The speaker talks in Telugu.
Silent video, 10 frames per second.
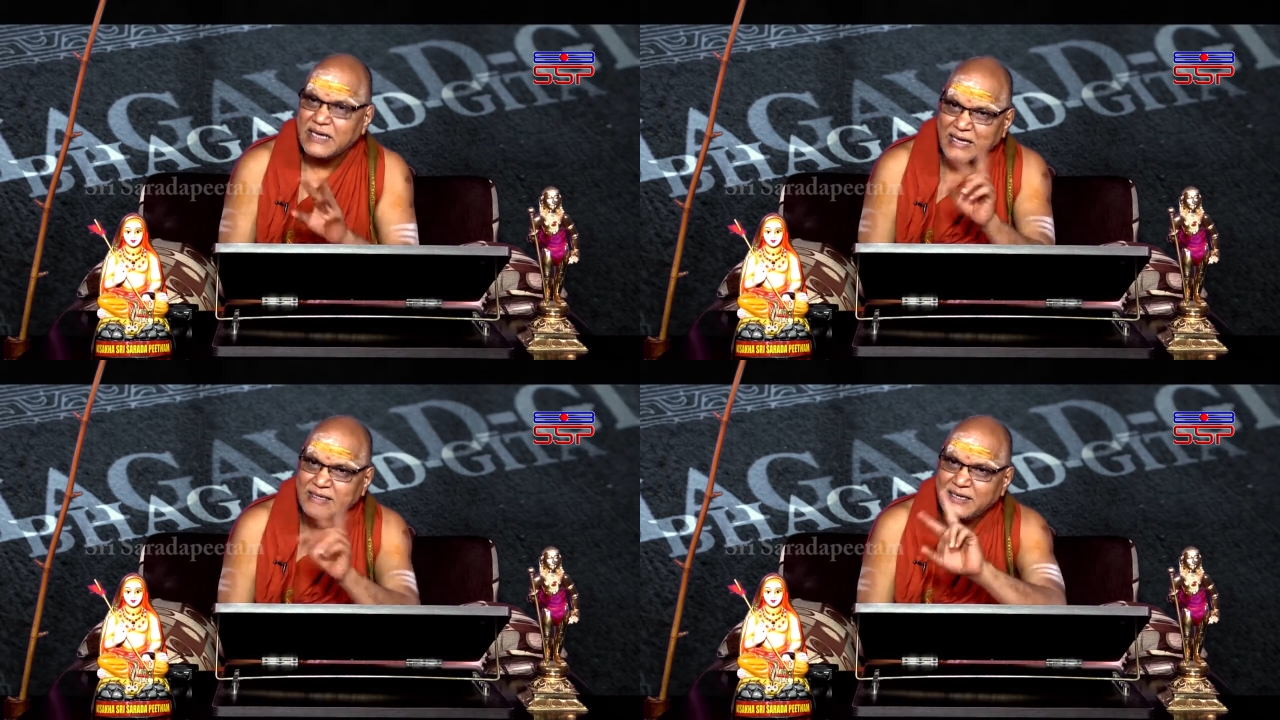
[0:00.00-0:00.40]

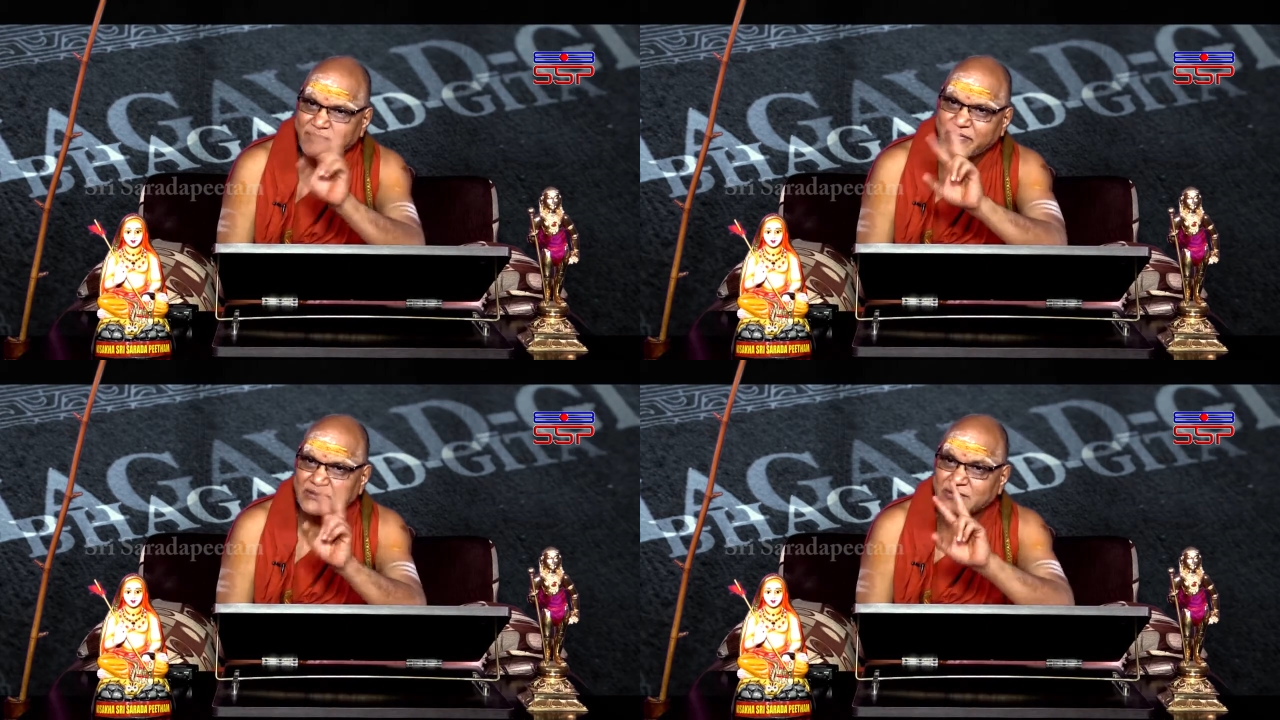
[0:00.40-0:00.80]
అది
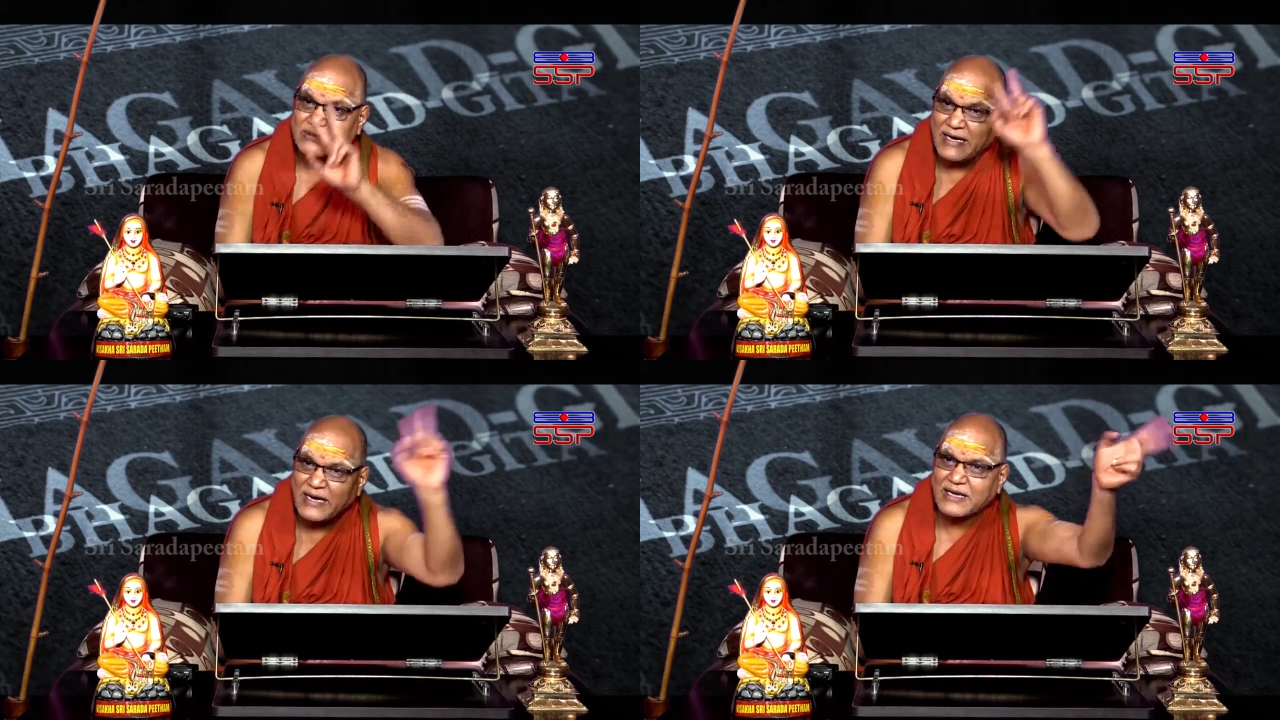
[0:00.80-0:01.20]
డిఫరెన్స్
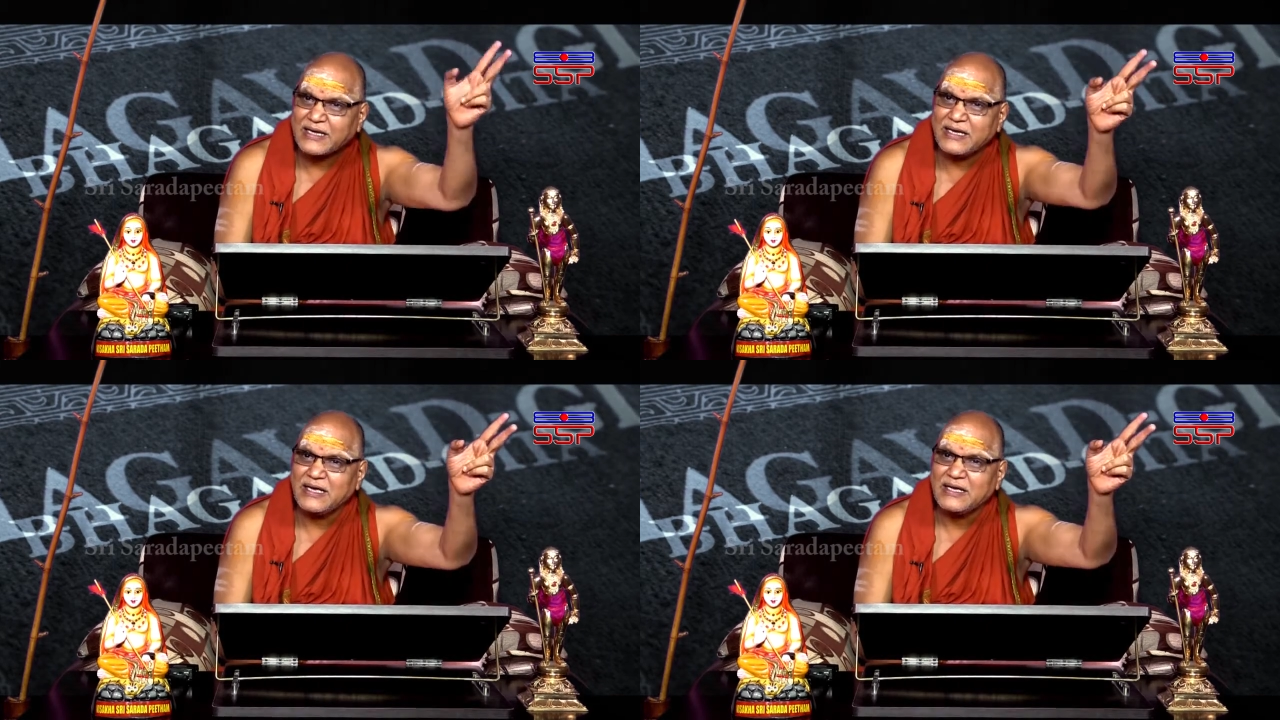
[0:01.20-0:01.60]

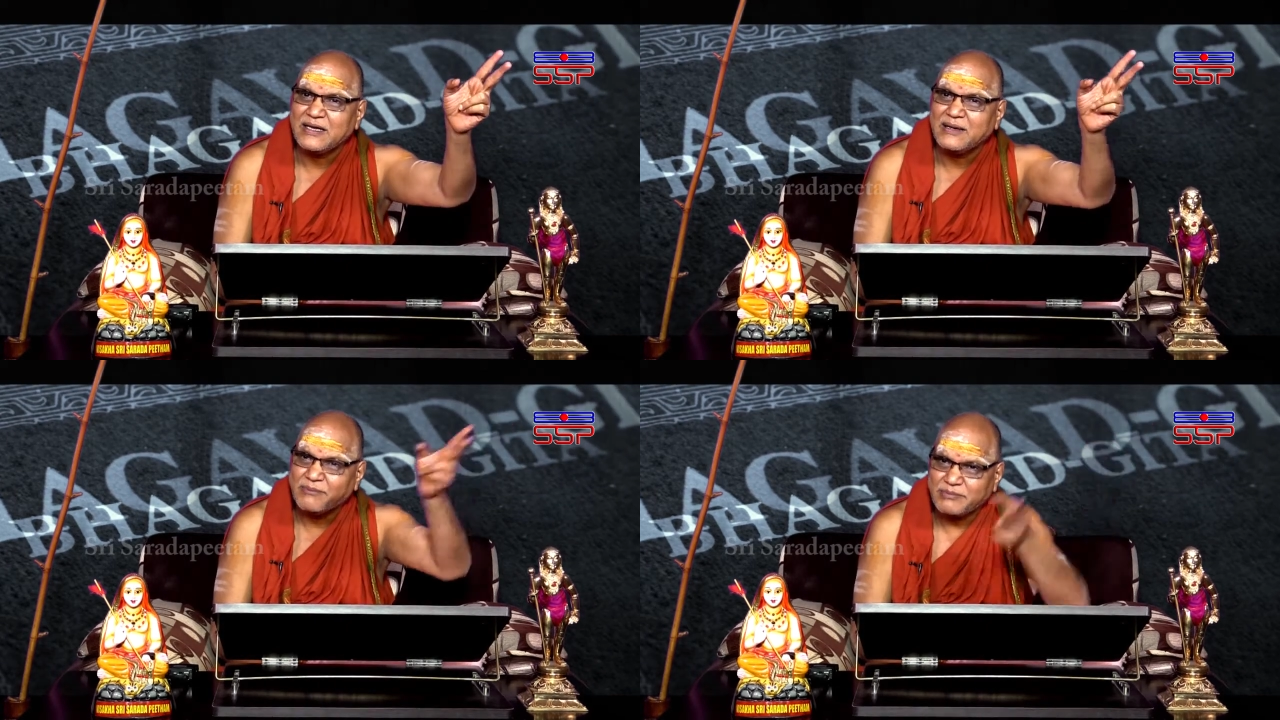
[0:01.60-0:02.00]
తండ్రికి
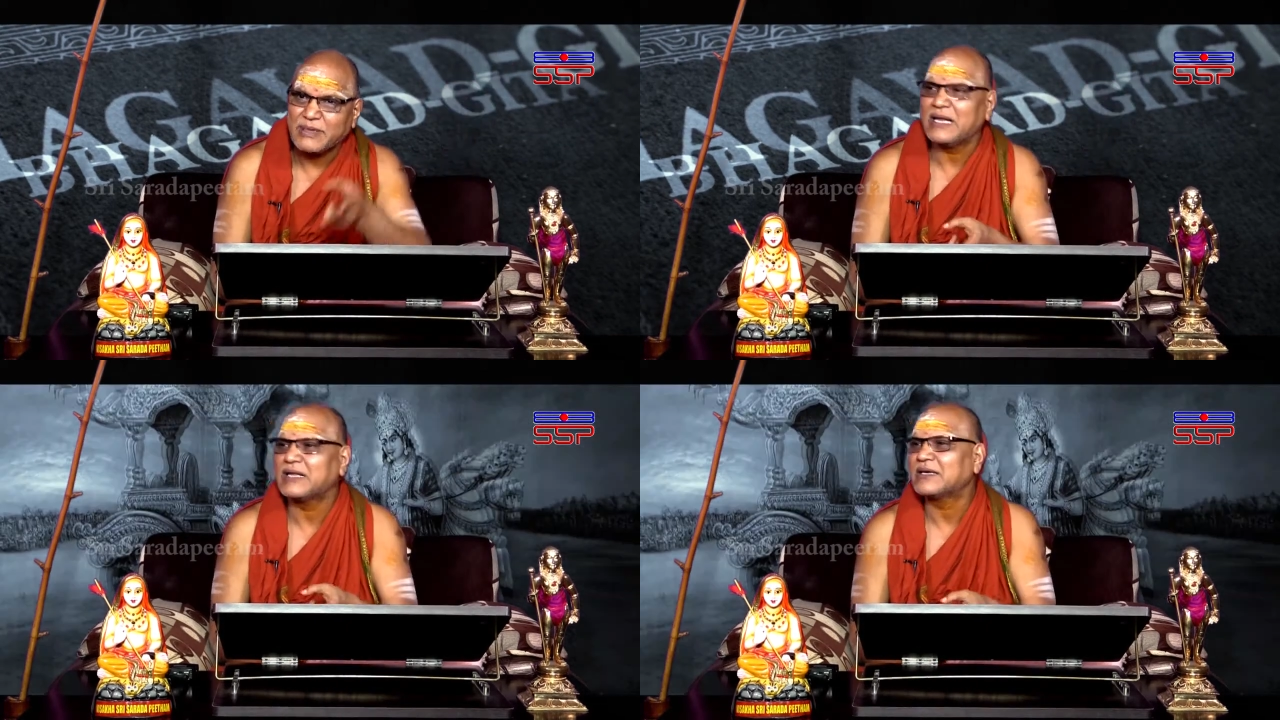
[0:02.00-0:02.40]

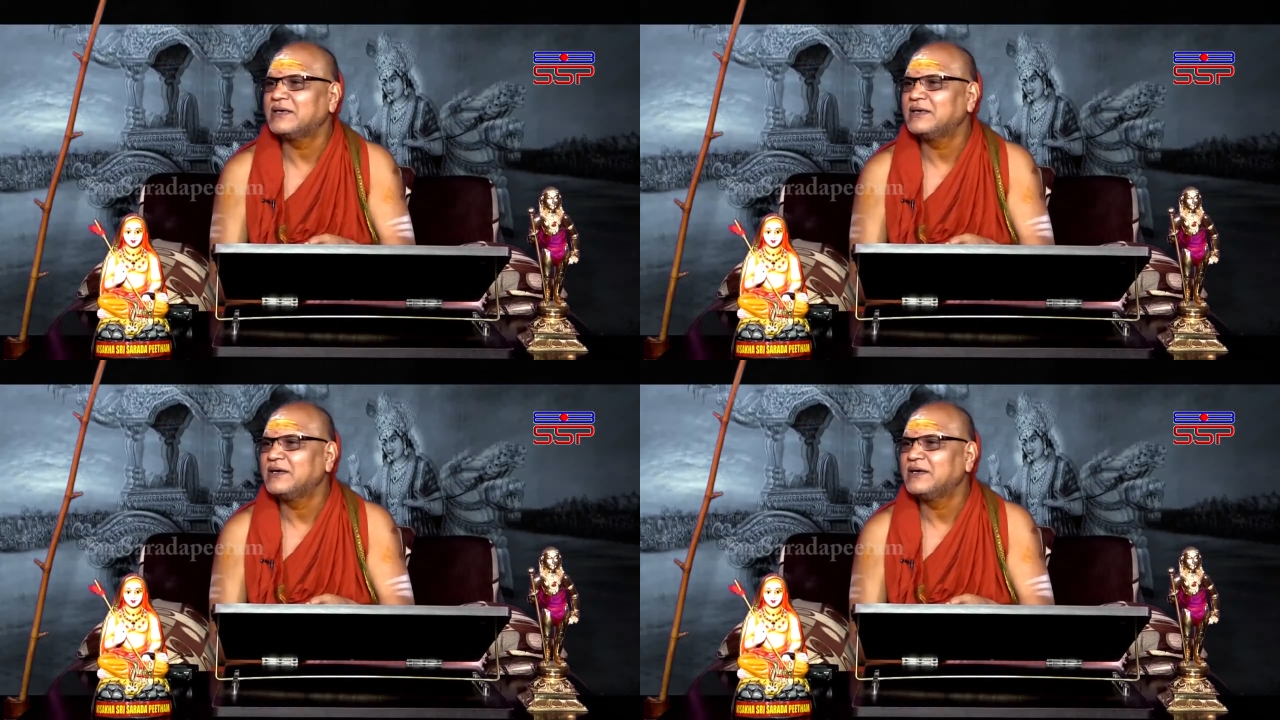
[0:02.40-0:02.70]
పిల్లలకి